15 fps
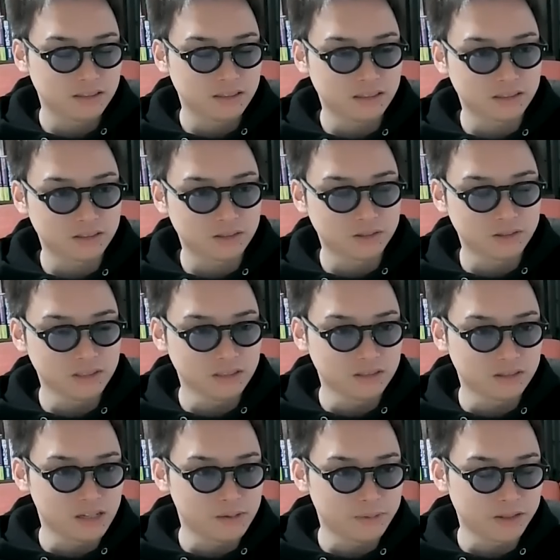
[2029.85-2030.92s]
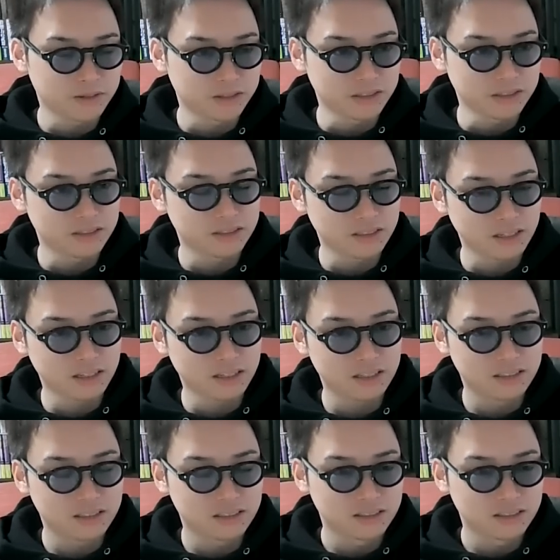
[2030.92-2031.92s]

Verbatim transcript: だからそういうのはやめてほしいですね。